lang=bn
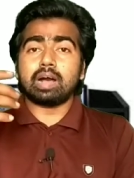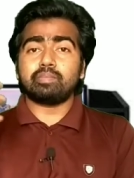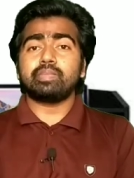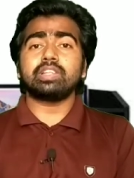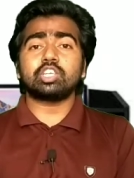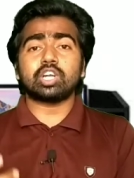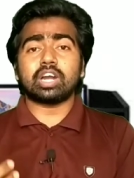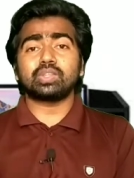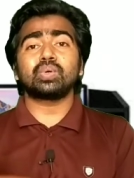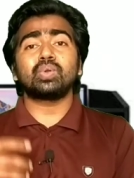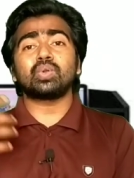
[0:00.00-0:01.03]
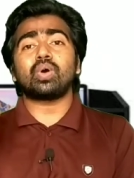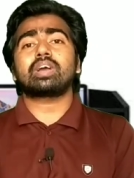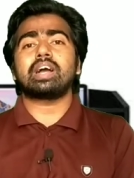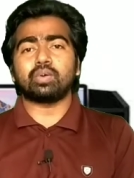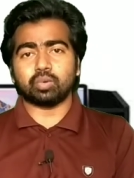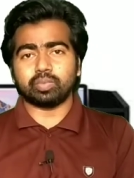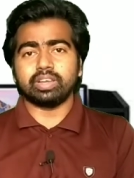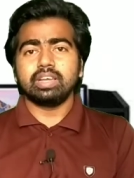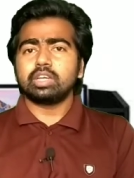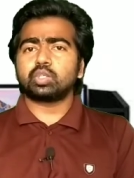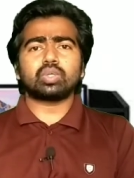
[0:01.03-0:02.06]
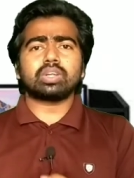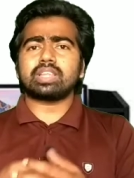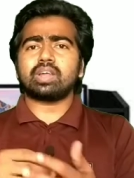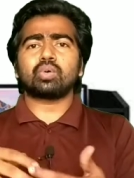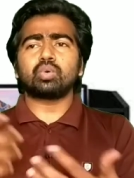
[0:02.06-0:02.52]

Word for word: আপনাদের স্বার্থগুলো রক্ষা করবে সুতরাং তারা